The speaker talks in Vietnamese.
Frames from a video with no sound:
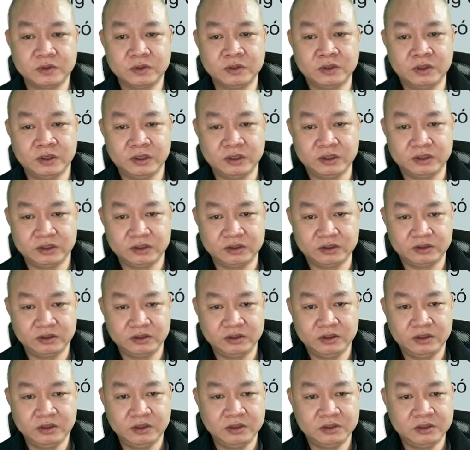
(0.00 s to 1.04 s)
À,
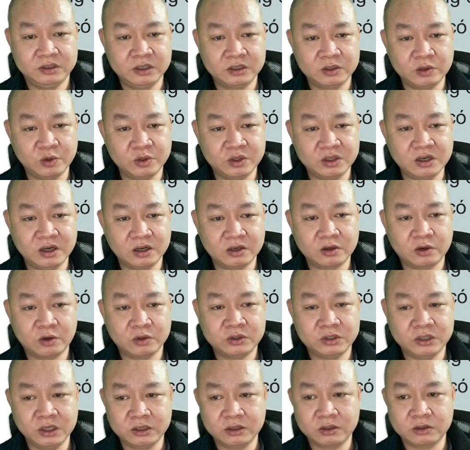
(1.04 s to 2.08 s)
những đối tượng có
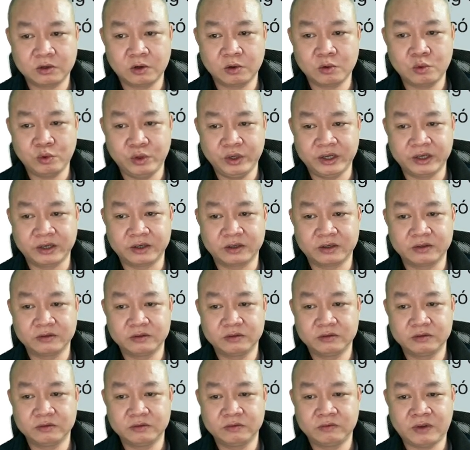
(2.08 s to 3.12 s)
chức, có quyền
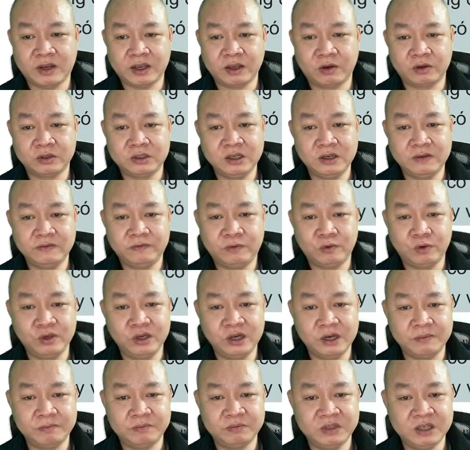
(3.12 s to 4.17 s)
phải có sự phối
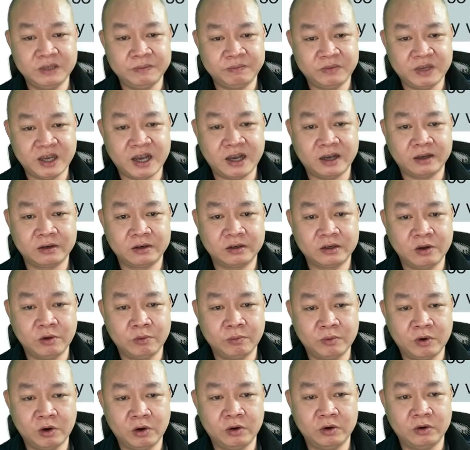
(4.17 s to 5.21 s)
hợp nhịp nhàng,
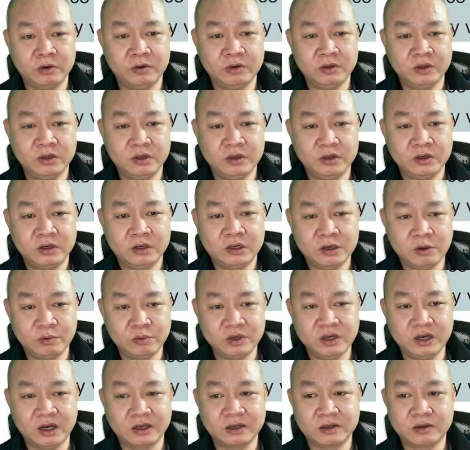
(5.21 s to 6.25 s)
đồng bộ, không
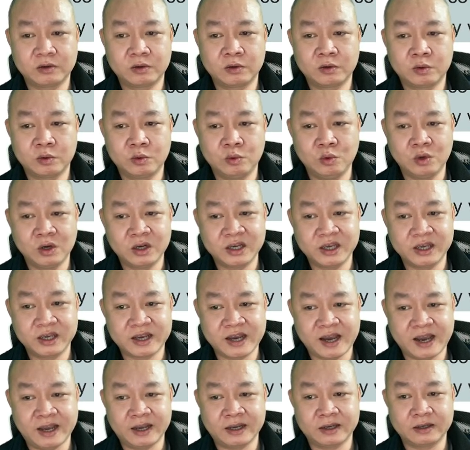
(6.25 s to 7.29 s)
được cua cậy
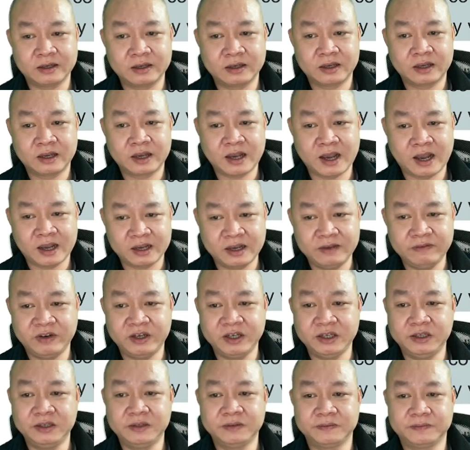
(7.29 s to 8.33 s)
càng, cá cậy
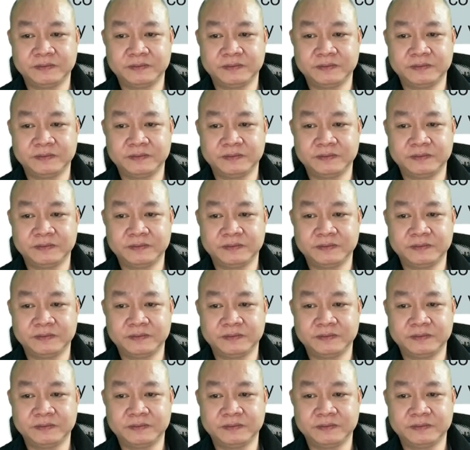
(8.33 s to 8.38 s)
vây.